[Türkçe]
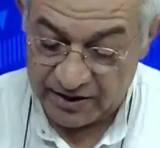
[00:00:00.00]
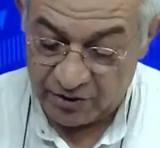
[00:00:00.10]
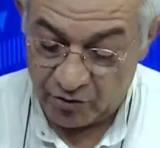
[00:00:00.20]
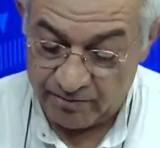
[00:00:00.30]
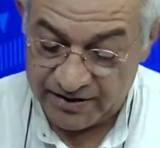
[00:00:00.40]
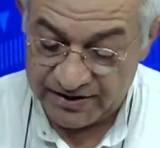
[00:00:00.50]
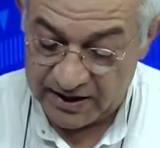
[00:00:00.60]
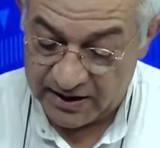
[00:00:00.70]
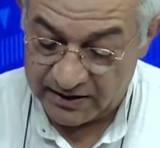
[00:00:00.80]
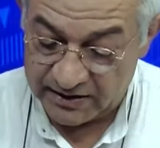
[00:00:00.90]
gömmesi
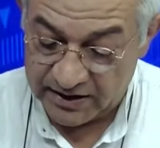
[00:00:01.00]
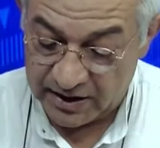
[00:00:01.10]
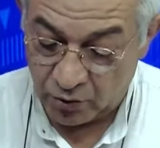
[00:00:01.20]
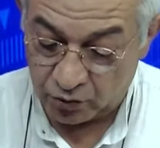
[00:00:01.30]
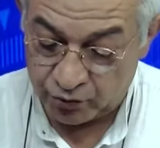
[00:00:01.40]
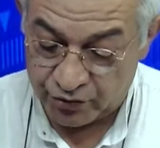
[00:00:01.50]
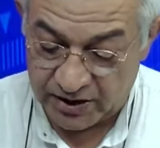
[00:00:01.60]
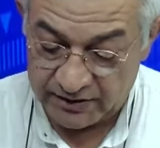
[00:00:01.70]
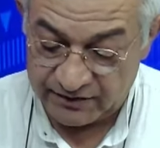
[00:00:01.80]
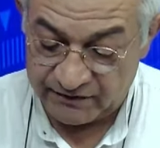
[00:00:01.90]
gerekirken 30
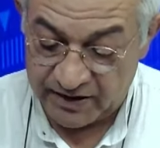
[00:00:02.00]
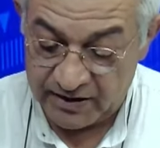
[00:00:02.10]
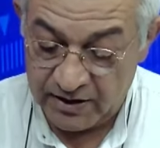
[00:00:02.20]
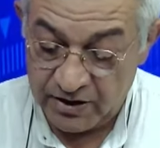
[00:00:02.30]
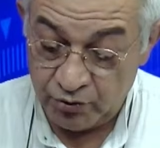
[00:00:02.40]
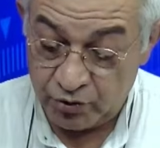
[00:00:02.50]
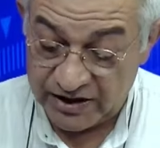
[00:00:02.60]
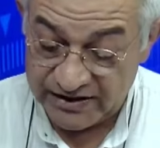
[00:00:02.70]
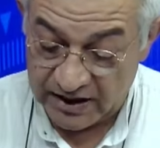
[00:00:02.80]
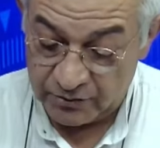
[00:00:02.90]
santim ve
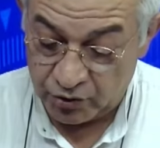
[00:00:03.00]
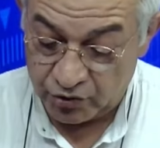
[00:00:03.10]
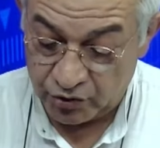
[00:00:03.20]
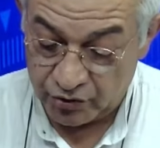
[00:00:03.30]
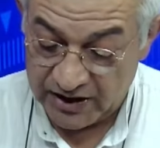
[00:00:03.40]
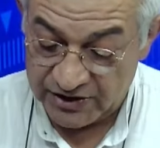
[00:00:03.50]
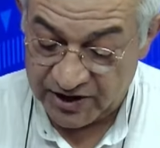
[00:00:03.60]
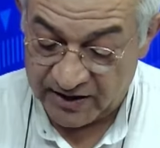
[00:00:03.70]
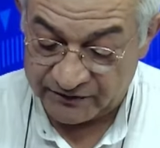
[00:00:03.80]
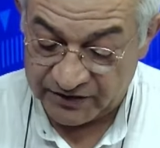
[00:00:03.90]
yüzeysel düşüyor.
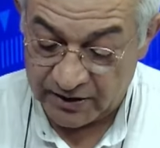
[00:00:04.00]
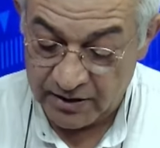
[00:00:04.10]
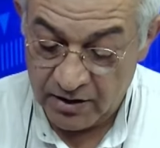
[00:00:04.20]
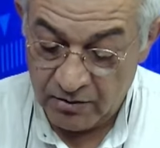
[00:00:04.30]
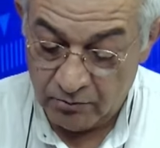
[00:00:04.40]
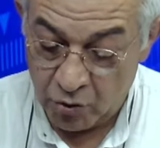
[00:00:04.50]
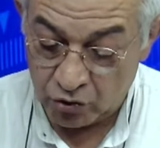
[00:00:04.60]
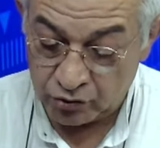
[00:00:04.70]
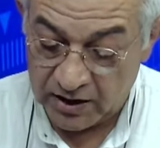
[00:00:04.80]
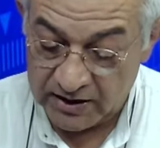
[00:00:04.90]
Geçen hafta
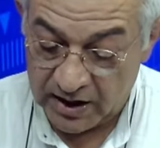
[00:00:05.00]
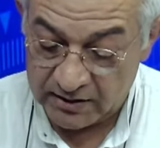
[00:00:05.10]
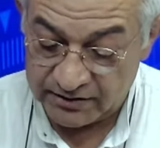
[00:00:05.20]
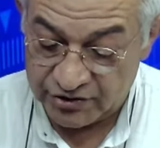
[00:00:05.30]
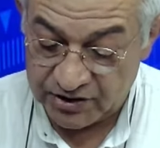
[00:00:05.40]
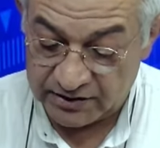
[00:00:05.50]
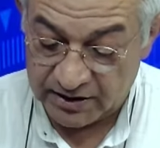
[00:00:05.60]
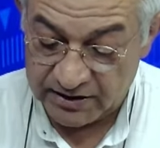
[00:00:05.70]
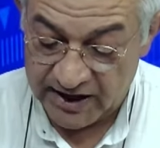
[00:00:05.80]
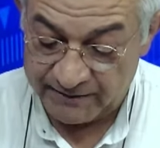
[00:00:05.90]
Mordoğan Ardıç'ta
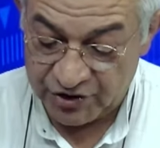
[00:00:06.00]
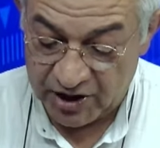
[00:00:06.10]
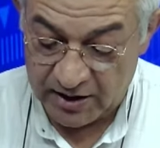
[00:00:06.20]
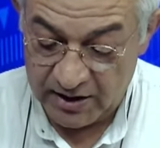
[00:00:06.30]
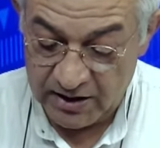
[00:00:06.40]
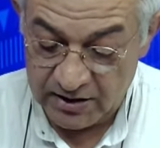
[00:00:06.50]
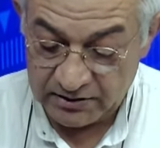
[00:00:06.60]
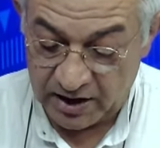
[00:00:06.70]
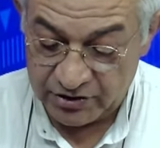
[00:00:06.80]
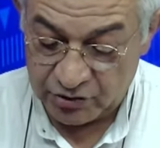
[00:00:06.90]
da kepçe
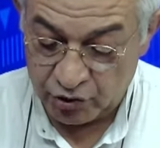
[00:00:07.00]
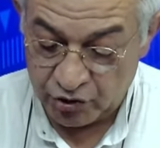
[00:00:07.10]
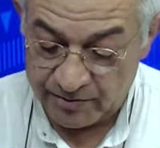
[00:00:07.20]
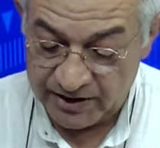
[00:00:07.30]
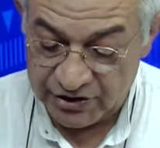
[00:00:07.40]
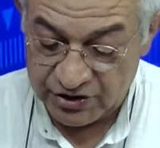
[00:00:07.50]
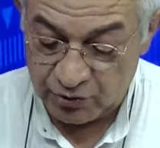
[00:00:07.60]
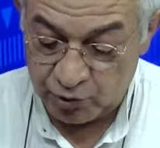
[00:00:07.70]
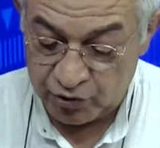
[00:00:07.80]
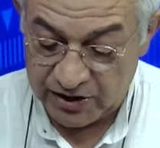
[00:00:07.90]
taş döşemek için
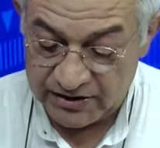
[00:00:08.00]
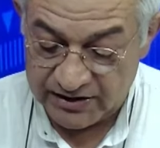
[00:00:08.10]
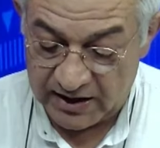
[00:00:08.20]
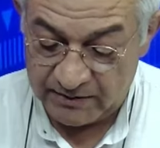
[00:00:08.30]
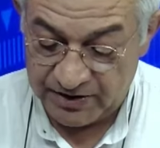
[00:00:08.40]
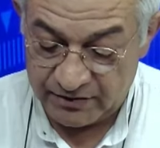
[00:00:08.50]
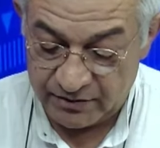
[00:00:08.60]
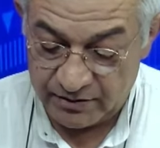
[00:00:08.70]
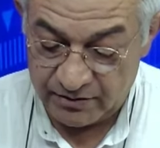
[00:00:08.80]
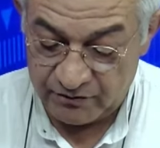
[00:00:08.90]
yüzeysel bir
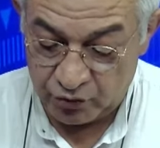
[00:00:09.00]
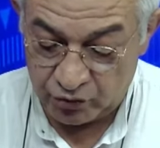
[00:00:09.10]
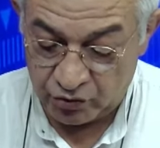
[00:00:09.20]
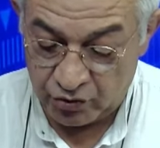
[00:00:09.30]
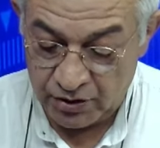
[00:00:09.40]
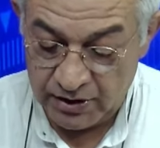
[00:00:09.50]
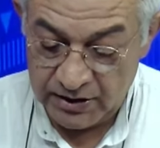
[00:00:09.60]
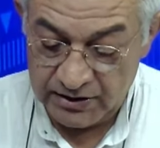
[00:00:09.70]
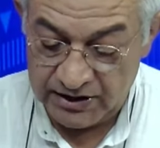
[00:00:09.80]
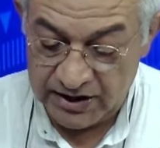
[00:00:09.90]
vurdu.
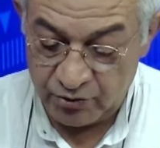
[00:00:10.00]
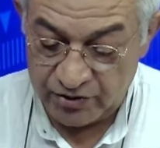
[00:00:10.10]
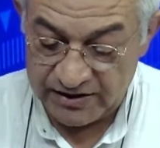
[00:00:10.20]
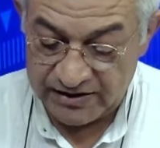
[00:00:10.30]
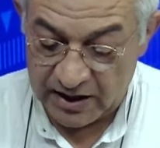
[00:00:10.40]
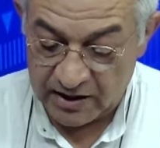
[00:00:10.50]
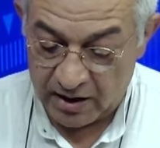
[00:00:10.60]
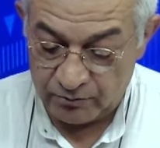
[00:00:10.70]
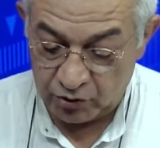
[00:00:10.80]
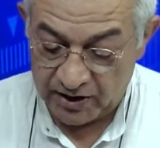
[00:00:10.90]
Yine yüzeysel
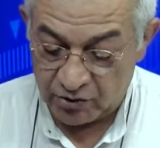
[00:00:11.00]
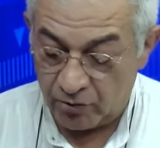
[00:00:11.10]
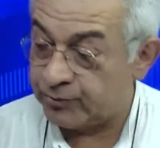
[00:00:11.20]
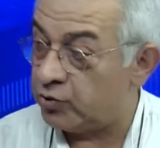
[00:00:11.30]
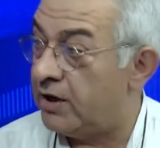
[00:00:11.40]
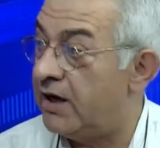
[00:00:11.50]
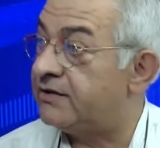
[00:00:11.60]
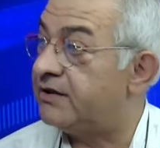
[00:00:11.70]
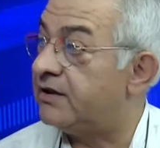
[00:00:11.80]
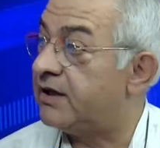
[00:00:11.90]
kablolar koptu,
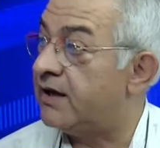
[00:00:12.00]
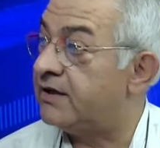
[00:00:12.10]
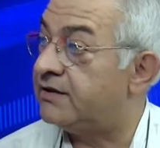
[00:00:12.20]
elektrikler evet, gitti.